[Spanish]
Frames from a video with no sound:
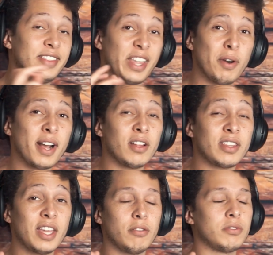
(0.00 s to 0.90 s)
Tiene una,
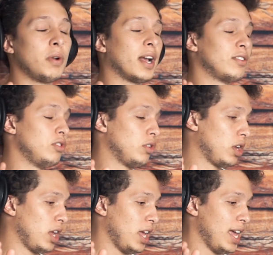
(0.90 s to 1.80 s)
tiene, una canción.
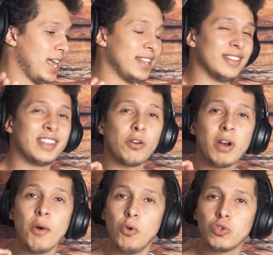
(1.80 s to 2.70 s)
Tiene
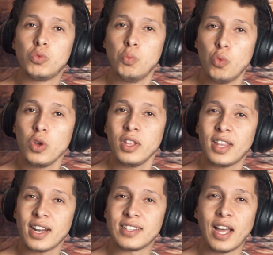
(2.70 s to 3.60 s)
una voz muy
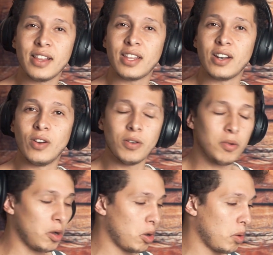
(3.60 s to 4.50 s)
interesante,
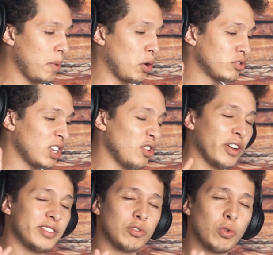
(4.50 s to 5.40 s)
¿no? Me gusta lo
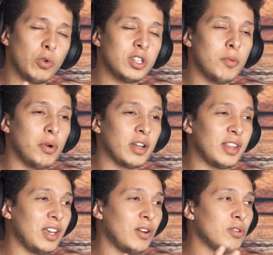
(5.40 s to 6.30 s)
que se escucha un
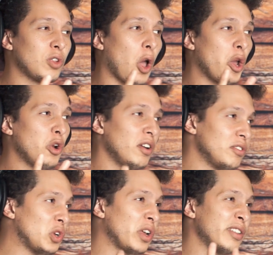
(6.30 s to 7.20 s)
poquitico. Todavía no,
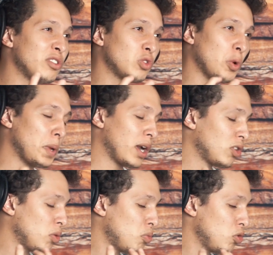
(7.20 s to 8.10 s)
no he
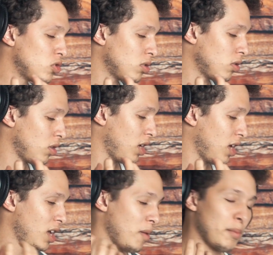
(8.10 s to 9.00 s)
descubierto mucho.
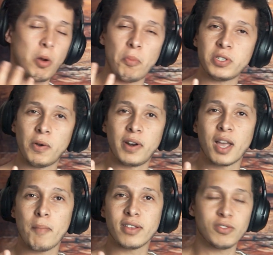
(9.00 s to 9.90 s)
Pero vamos a ver
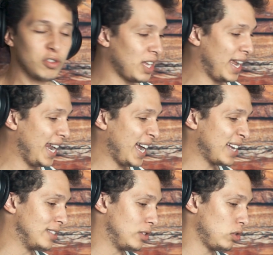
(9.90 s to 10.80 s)
qué más nos da en la
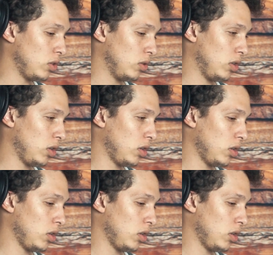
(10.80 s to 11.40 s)
canción.